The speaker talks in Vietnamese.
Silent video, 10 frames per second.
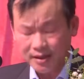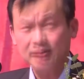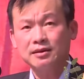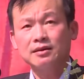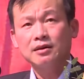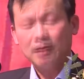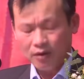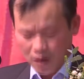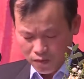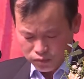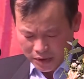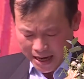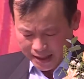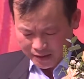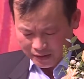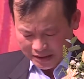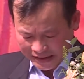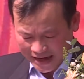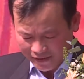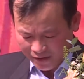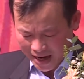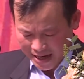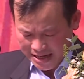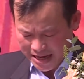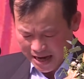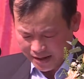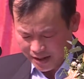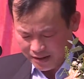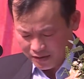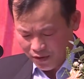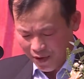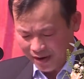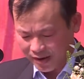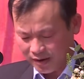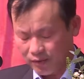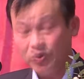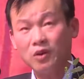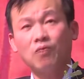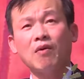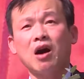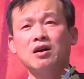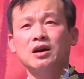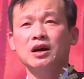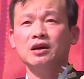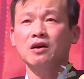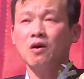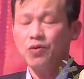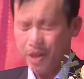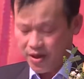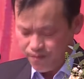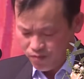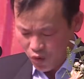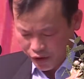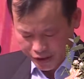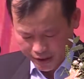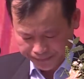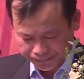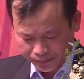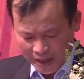thức đốt rác phát thải nhà kính hoặc vứt bỏ gây ô nhiễm môi trường